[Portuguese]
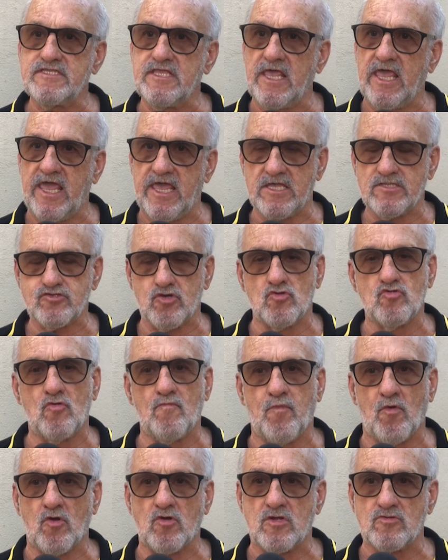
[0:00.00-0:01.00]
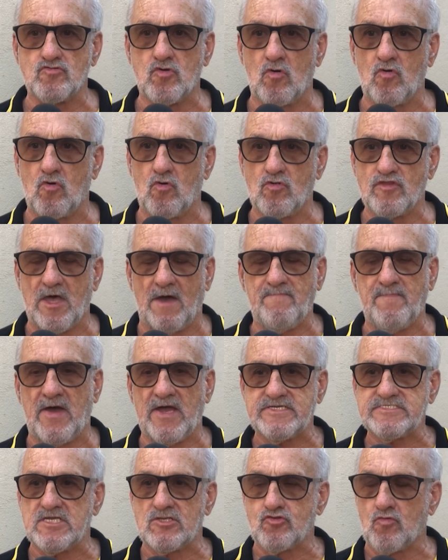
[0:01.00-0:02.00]
entro no, no, na
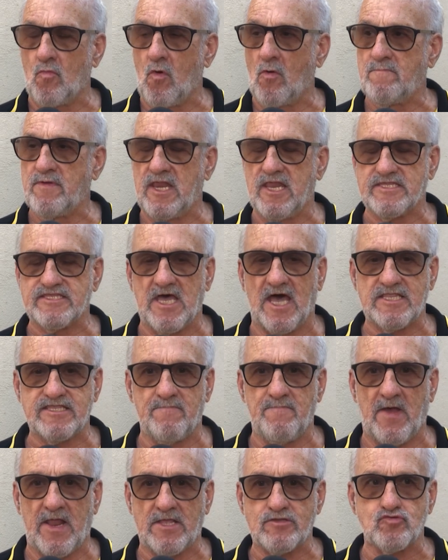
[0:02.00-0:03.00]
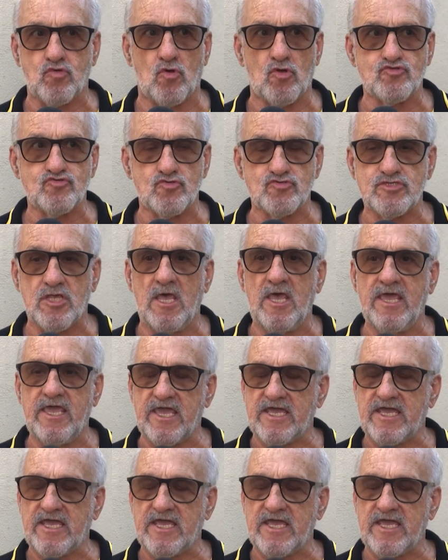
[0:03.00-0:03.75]
página do Mobilidade para Todos